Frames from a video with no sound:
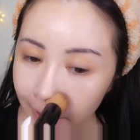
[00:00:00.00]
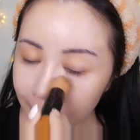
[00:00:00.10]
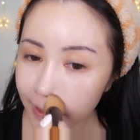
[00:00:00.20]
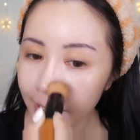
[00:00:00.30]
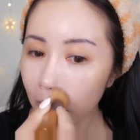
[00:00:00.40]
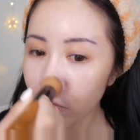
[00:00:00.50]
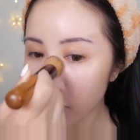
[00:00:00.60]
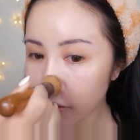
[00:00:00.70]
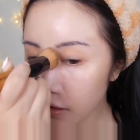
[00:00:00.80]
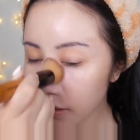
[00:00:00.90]
可是，假如
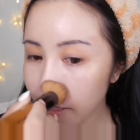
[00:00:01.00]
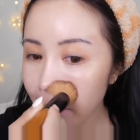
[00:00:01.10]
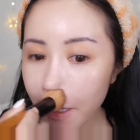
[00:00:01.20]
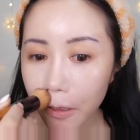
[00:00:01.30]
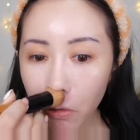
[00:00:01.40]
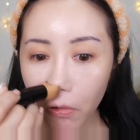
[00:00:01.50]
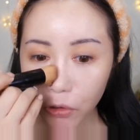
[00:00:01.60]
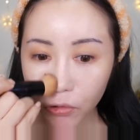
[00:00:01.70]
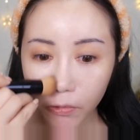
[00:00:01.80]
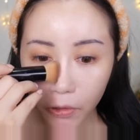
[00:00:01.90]
你是整脸都
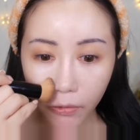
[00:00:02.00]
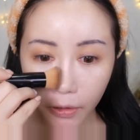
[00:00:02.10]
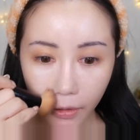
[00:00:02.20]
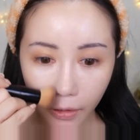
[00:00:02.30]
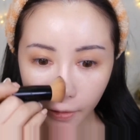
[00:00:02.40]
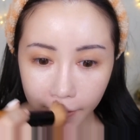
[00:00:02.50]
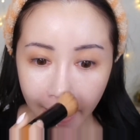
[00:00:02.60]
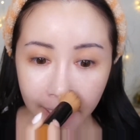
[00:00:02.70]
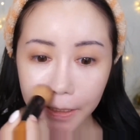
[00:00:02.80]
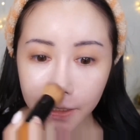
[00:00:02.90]
会出油的人呢？
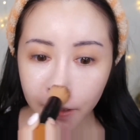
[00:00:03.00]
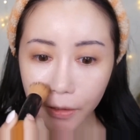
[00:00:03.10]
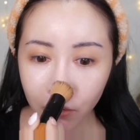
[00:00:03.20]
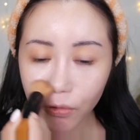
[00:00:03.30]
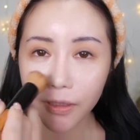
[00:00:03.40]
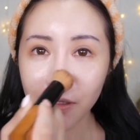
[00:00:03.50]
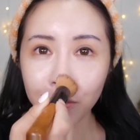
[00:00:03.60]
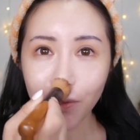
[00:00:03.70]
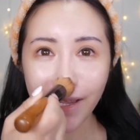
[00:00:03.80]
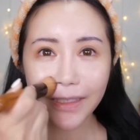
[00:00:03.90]
当然，这个就是
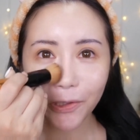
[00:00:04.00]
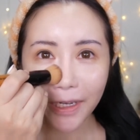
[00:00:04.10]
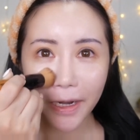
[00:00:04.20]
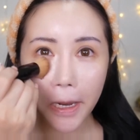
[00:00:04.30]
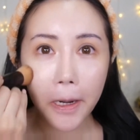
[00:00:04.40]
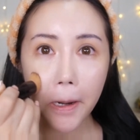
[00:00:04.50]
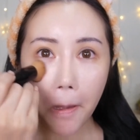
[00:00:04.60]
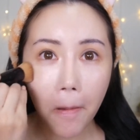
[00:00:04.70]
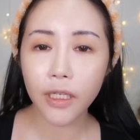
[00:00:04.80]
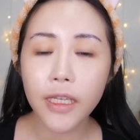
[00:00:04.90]
刷全脸
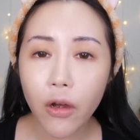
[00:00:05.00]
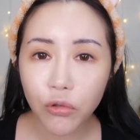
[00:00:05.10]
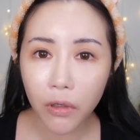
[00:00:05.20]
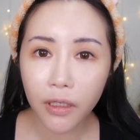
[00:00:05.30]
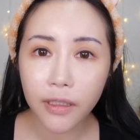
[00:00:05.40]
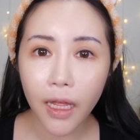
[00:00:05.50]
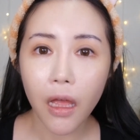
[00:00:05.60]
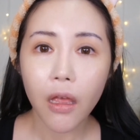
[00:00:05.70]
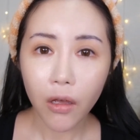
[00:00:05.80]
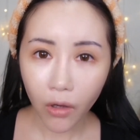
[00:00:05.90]
了。接下来我就会
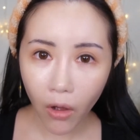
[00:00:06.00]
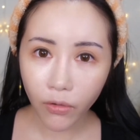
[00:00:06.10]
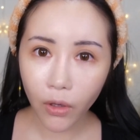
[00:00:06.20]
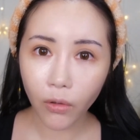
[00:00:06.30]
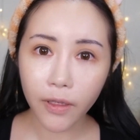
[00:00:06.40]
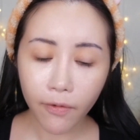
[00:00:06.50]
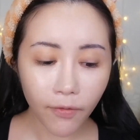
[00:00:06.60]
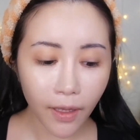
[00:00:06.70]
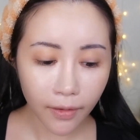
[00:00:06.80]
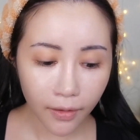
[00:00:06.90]
上控油的
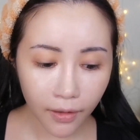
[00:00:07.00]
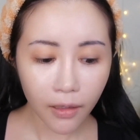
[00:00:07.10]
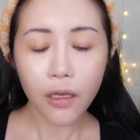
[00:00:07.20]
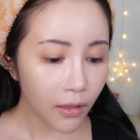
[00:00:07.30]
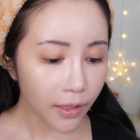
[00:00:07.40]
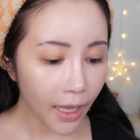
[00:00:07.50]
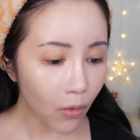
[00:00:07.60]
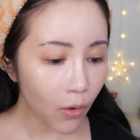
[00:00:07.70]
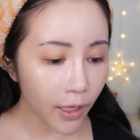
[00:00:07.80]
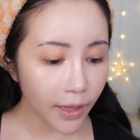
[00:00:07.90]
粉底。
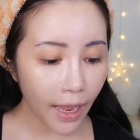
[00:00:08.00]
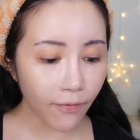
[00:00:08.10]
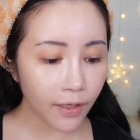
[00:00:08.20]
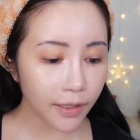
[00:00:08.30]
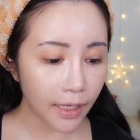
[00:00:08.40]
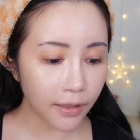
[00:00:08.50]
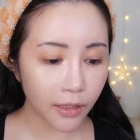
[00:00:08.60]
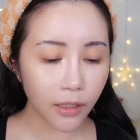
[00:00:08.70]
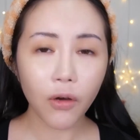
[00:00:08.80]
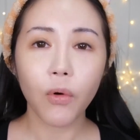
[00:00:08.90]
那我跟大家分享
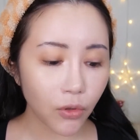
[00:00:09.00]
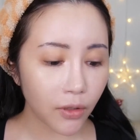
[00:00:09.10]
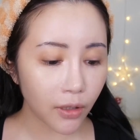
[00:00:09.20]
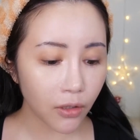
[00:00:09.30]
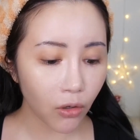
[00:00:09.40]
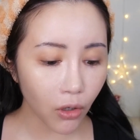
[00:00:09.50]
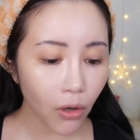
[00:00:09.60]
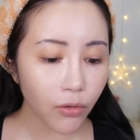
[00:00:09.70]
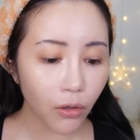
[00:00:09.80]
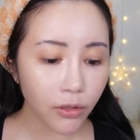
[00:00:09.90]
几个我觉得有
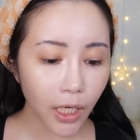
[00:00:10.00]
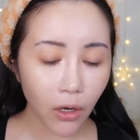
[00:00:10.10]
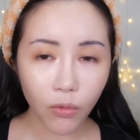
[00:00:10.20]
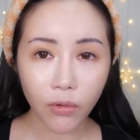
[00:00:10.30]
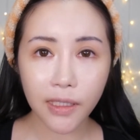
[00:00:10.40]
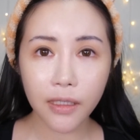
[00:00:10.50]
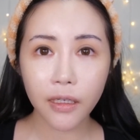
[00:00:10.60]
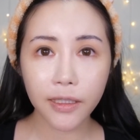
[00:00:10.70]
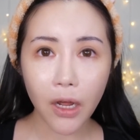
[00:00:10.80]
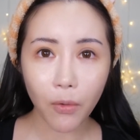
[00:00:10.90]
控油效果、适
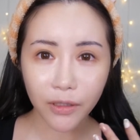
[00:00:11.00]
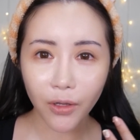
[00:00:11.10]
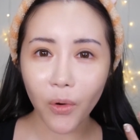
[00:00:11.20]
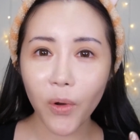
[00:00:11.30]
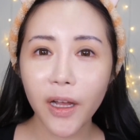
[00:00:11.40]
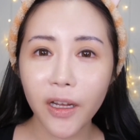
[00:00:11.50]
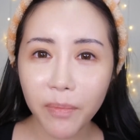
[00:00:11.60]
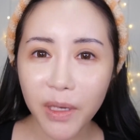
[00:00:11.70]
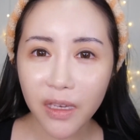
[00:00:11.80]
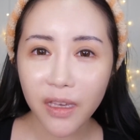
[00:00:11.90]
合像我这种混
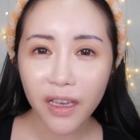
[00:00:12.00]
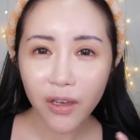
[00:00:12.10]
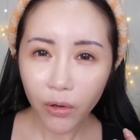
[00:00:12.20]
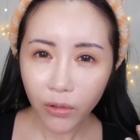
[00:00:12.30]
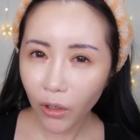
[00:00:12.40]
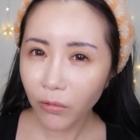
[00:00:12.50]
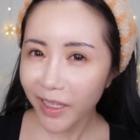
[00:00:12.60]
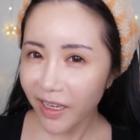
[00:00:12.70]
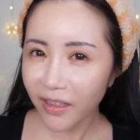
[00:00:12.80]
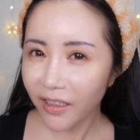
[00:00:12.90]
合皮、油
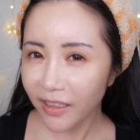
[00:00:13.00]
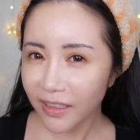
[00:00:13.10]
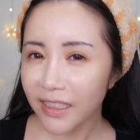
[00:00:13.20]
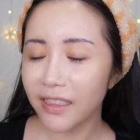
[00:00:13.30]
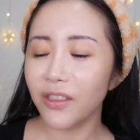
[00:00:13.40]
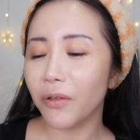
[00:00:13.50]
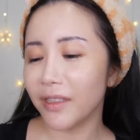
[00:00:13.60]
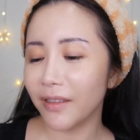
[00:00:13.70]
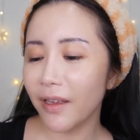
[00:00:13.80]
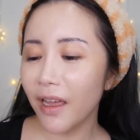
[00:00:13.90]
田的人使用
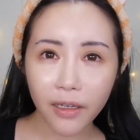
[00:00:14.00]
的。